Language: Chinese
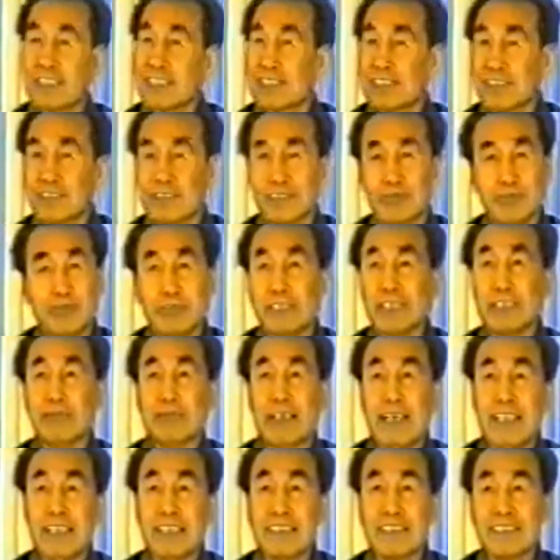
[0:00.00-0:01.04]
啊，
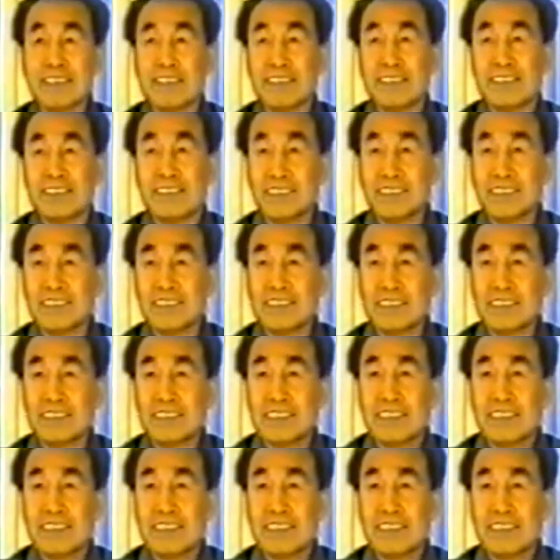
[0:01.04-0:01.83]
我不一